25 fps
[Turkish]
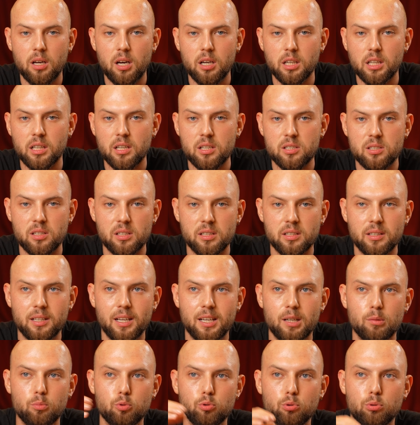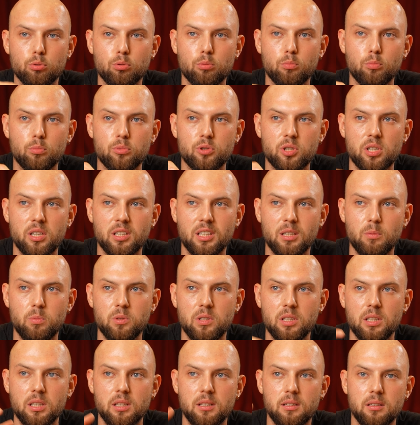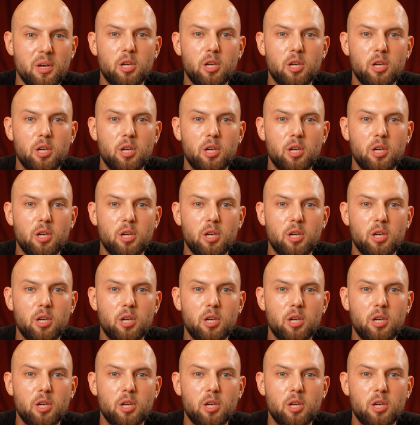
Arkadaşlar hani bu şey gibi değil.